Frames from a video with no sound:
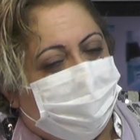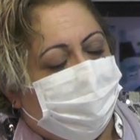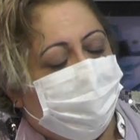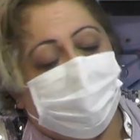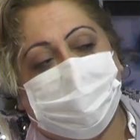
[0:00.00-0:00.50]

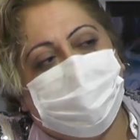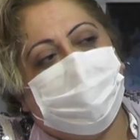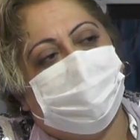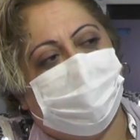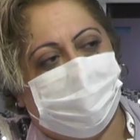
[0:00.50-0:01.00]
işlerini
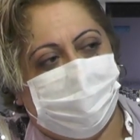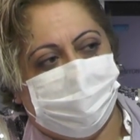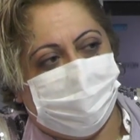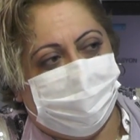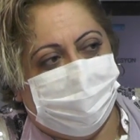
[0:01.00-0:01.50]
severek
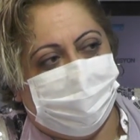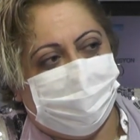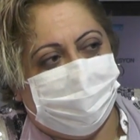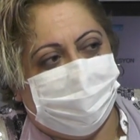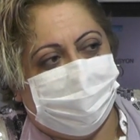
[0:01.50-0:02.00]
yapsınlar.
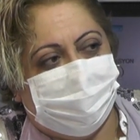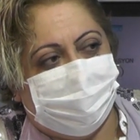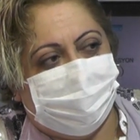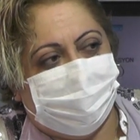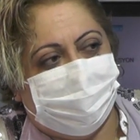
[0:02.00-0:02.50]

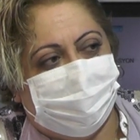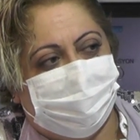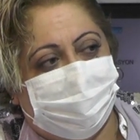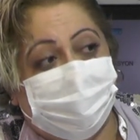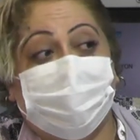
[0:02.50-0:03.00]

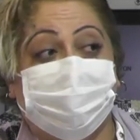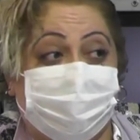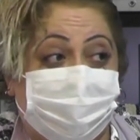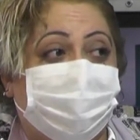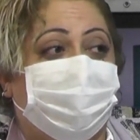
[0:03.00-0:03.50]
Yani
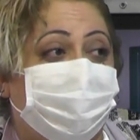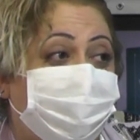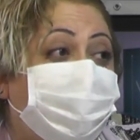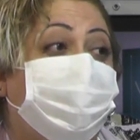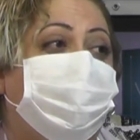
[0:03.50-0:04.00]

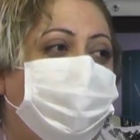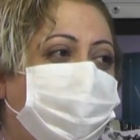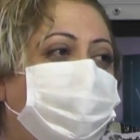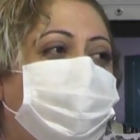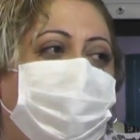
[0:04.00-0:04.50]
kadının
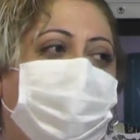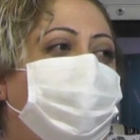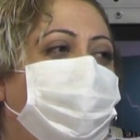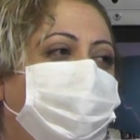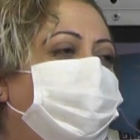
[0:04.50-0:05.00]
gücünü her
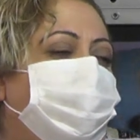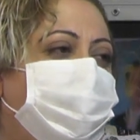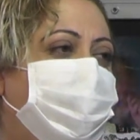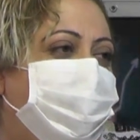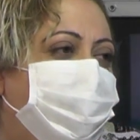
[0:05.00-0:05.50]
yerde
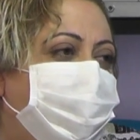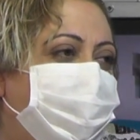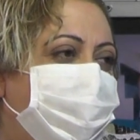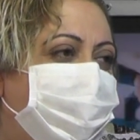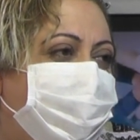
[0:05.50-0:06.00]
göstersinler.